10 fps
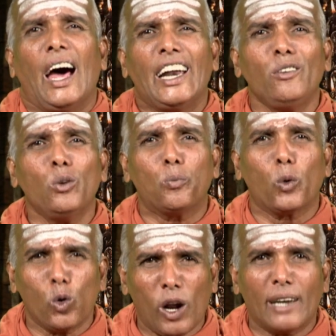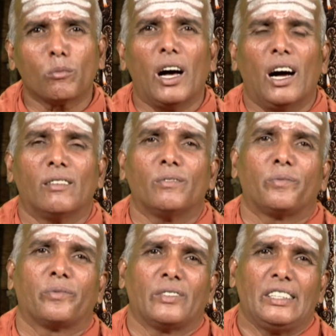அறிவு பொருள் ஆன்மா
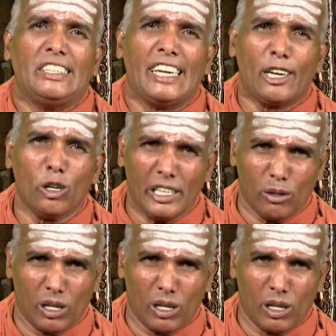ஜடம் இந்த